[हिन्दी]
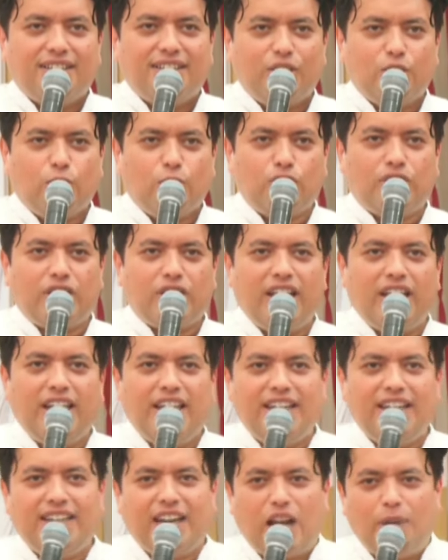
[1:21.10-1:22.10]
कोई तेरे
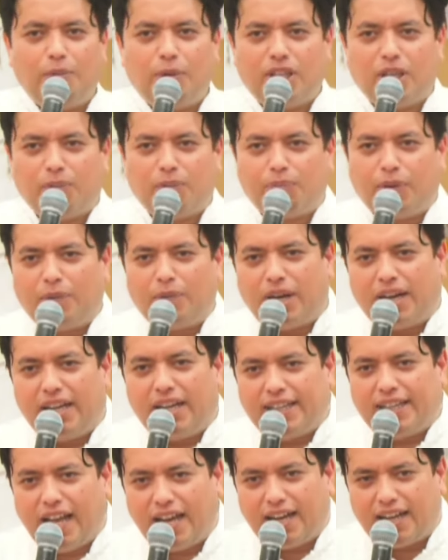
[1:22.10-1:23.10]
एक गाल पे थप्पड़ मारे
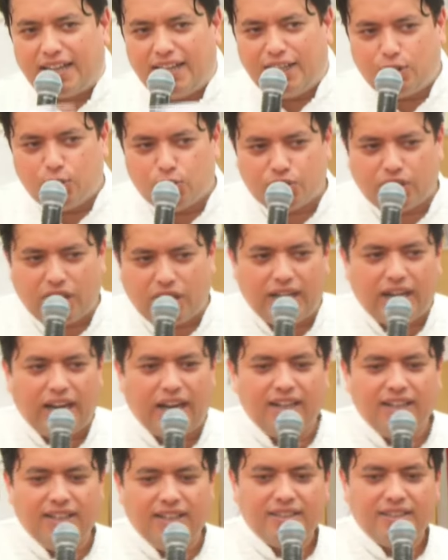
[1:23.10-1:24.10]
क्या कर ले दूसरा
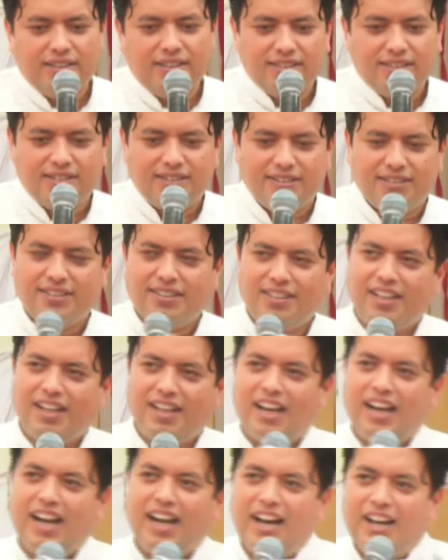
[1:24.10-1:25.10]
गाल
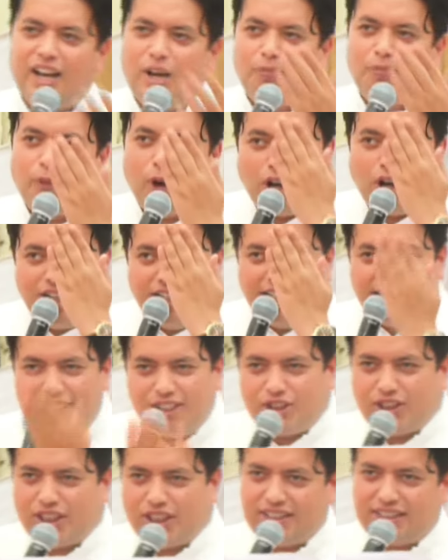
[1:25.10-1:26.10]
अरे
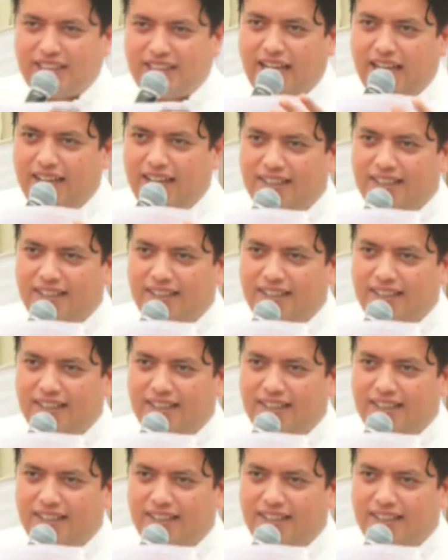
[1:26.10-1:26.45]
पॉलिटिशियंस ने